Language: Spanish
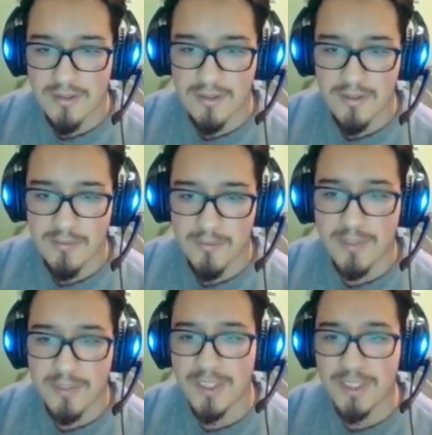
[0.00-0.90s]

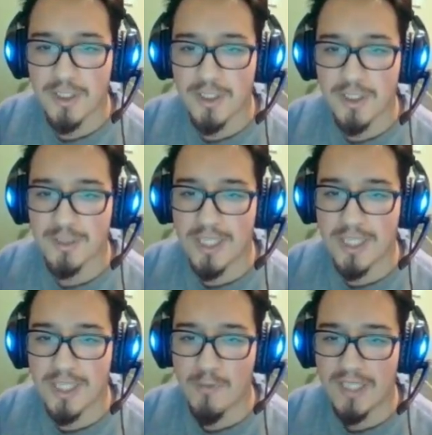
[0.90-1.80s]
Preséntanos hasta, hasta un
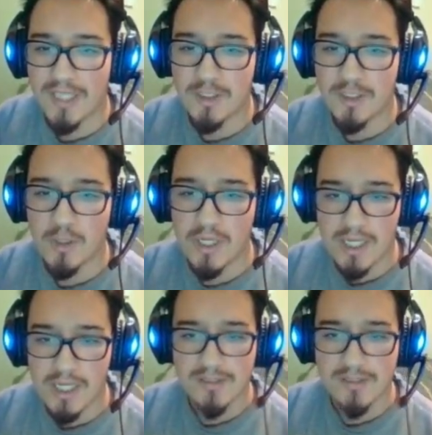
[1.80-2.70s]
bailecito.
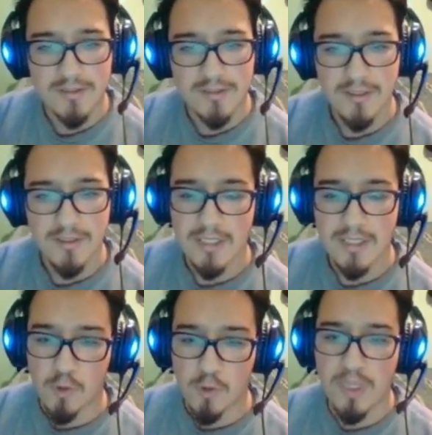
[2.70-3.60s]
Alas de
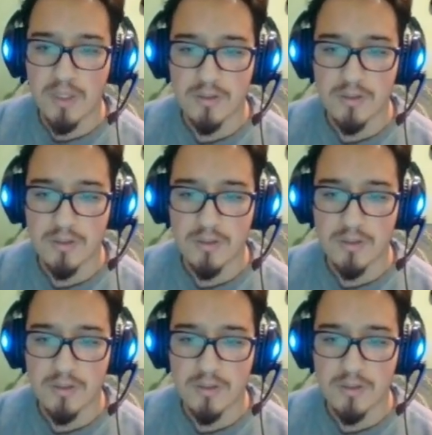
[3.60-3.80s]
Cupido.